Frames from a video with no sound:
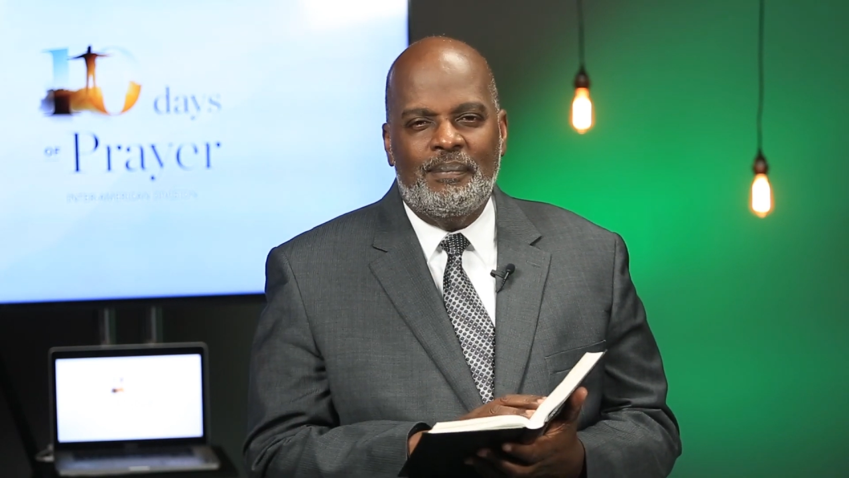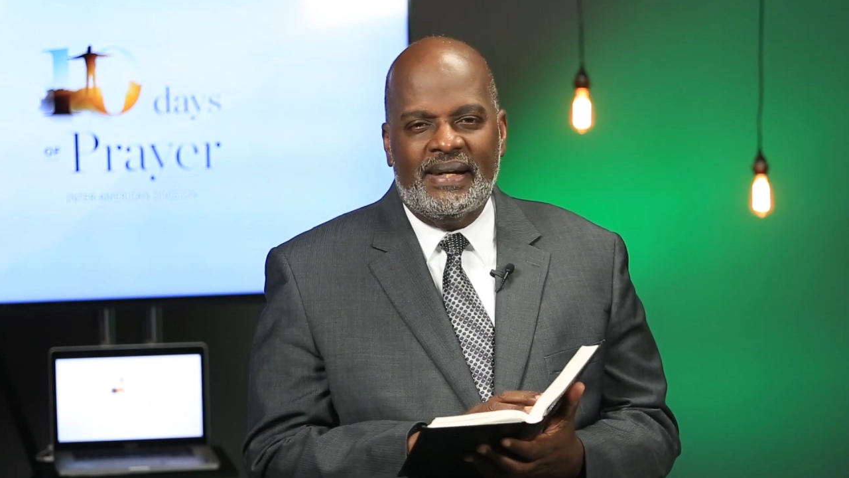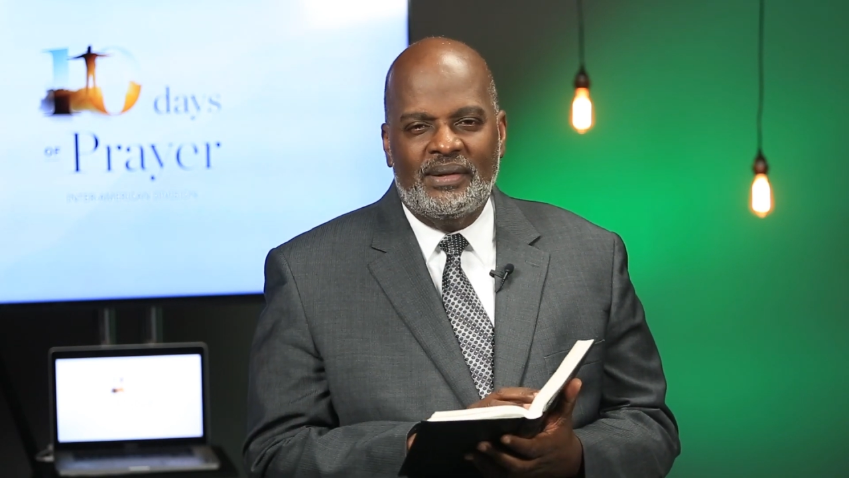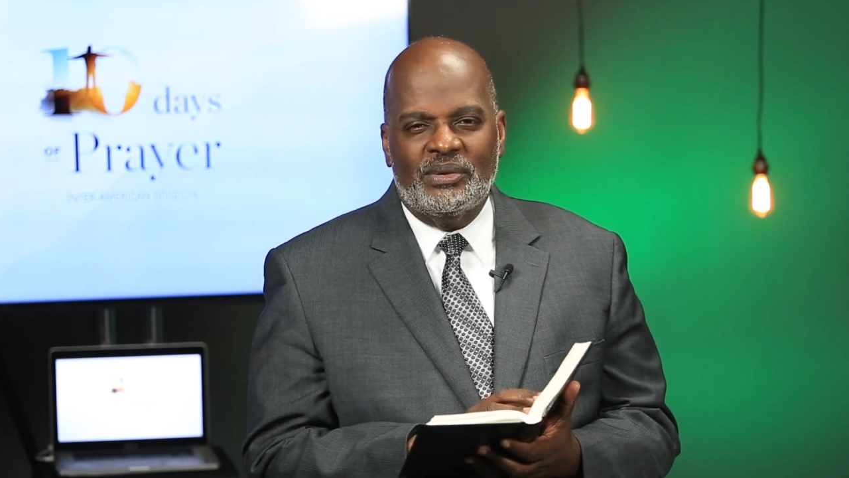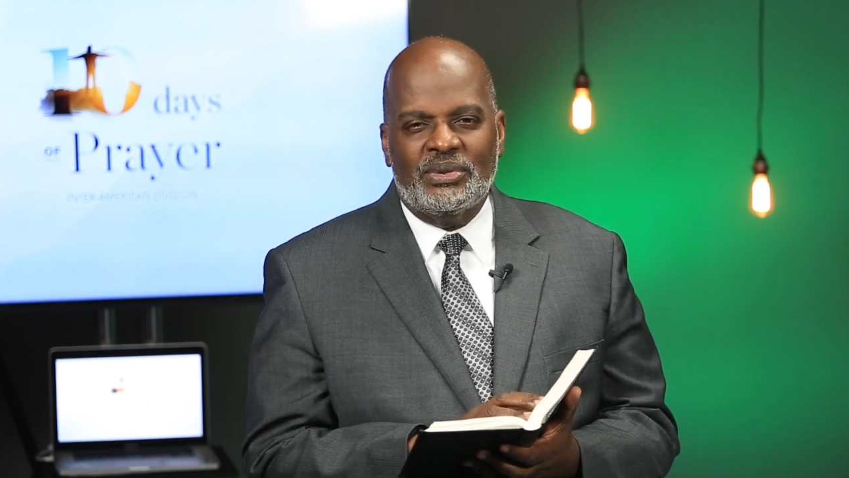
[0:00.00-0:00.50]

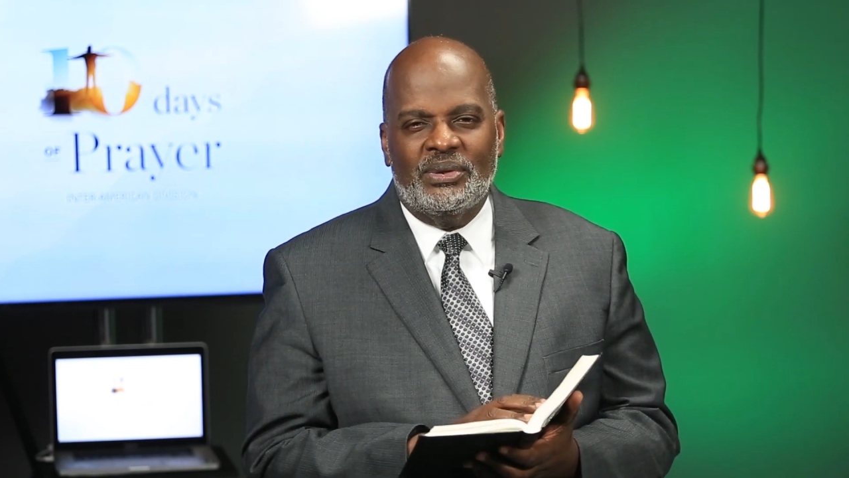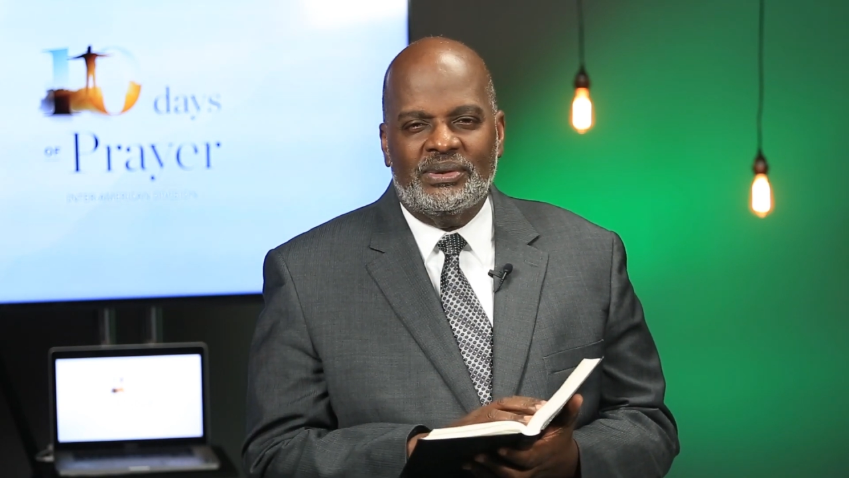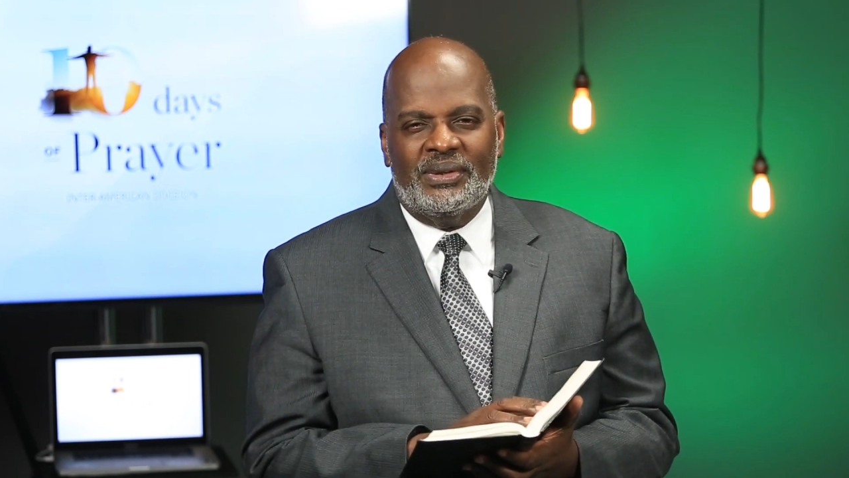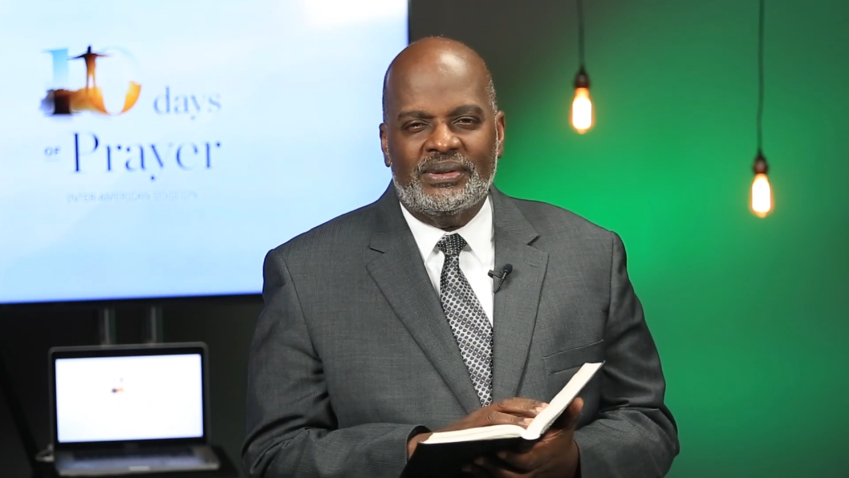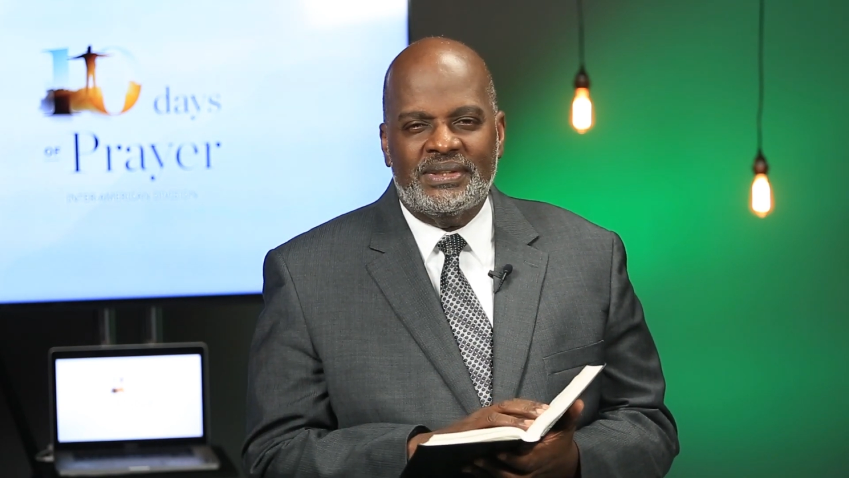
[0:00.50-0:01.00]
para
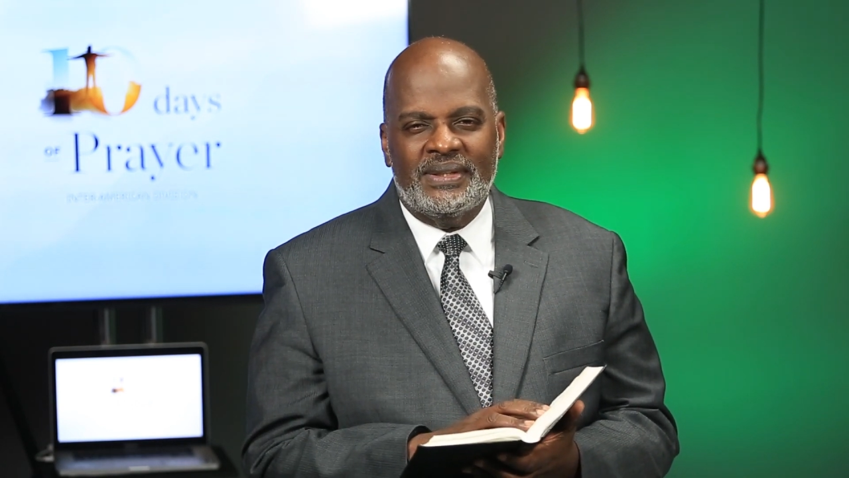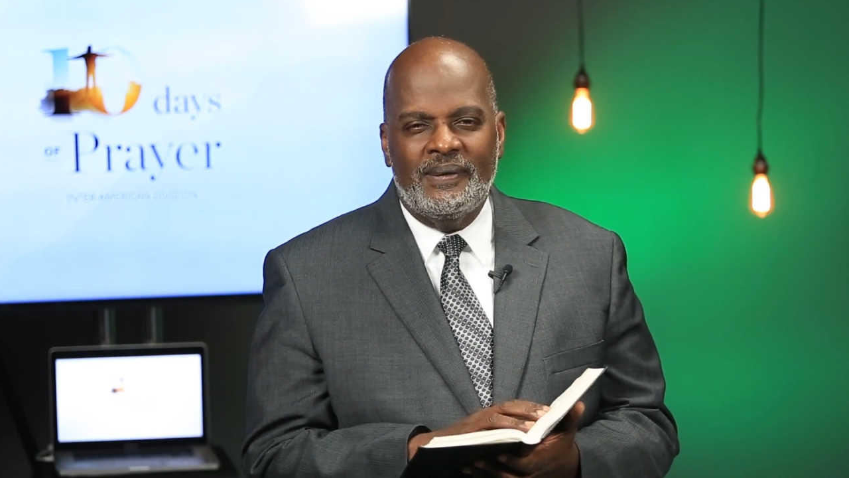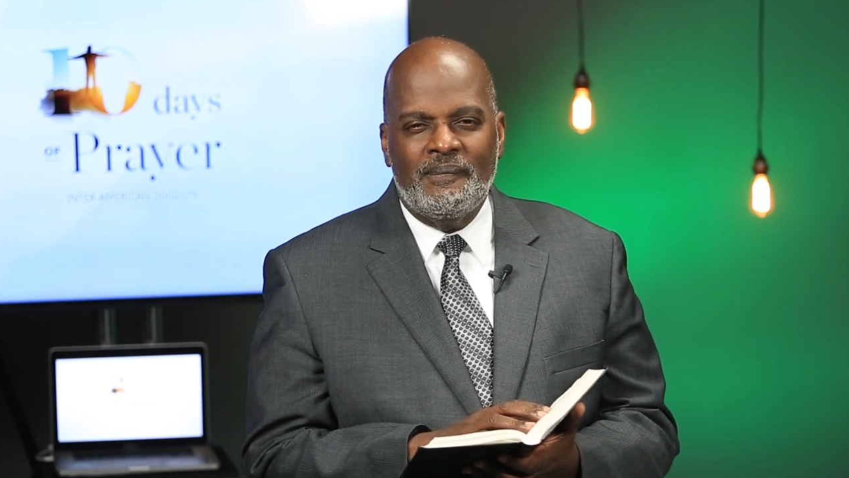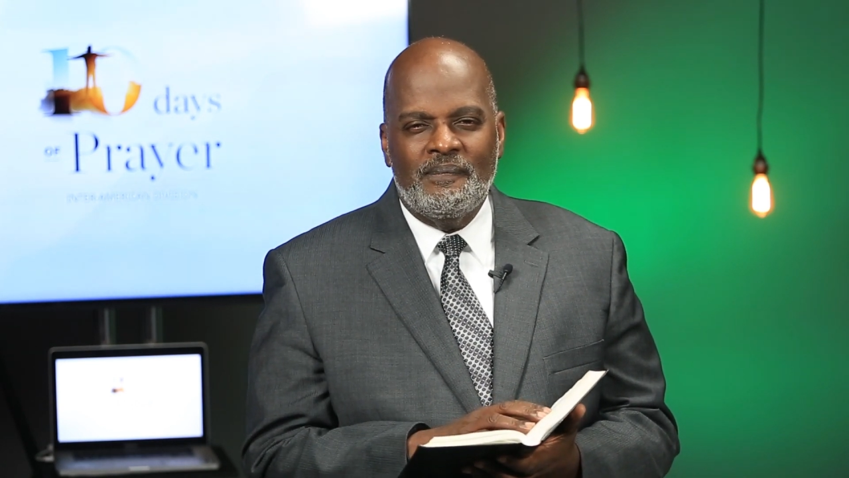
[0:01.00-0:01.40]
nosotros.